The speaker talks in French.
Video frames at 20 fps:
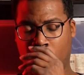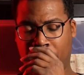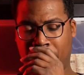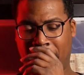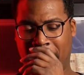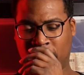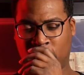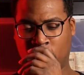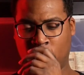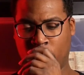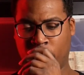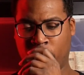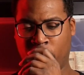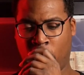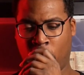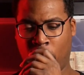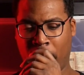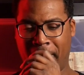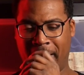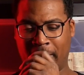parce que,
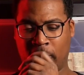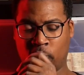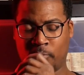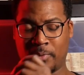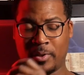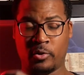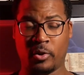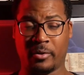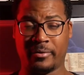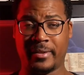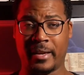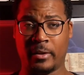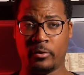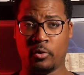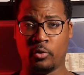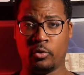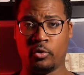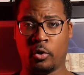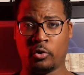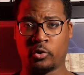bon, Michael B.
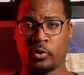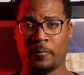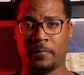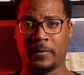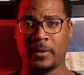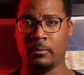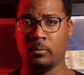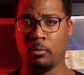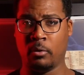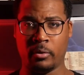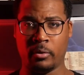Jordan, dans ce film,